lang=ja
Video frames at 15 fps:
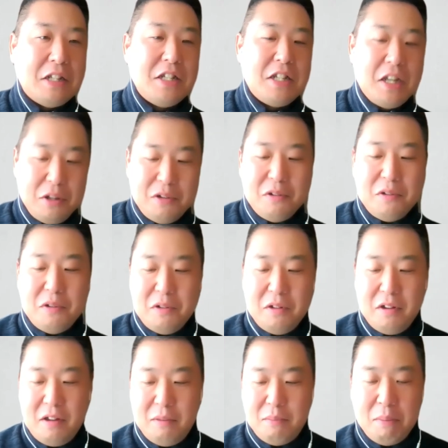すけど、
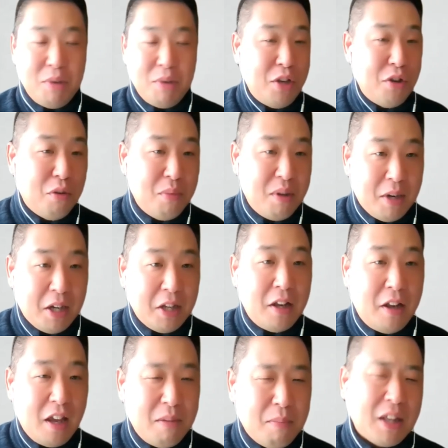まあ、見よう見まねで
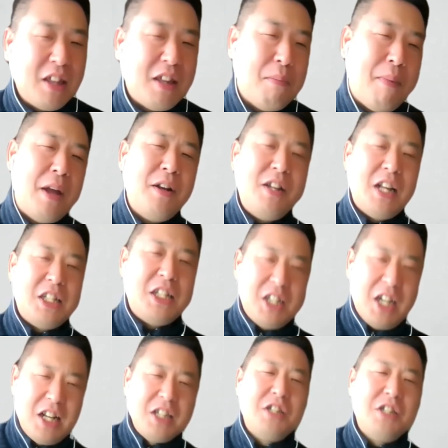今って便利な時
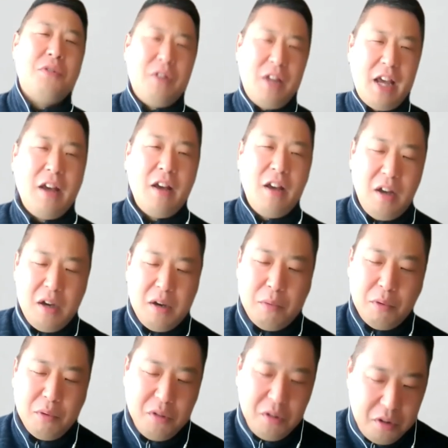代ですよね。
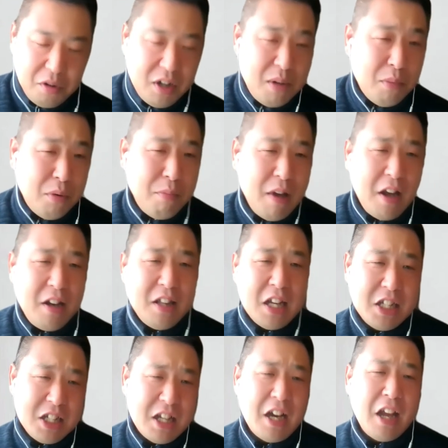本当にもう便利な
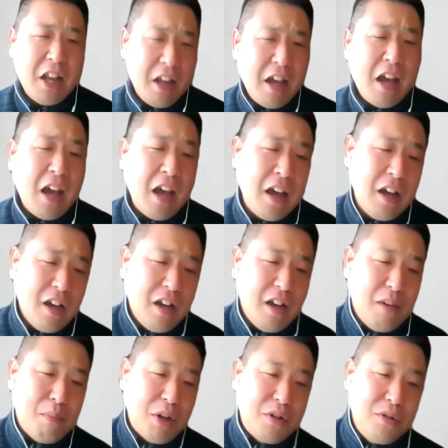時代で、
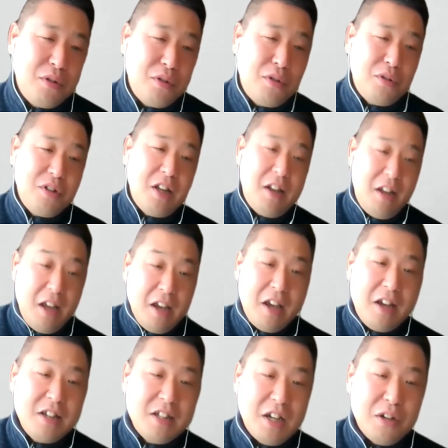まあ、Google でね
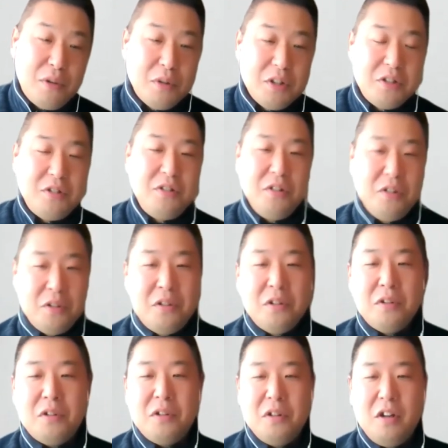検索をするとも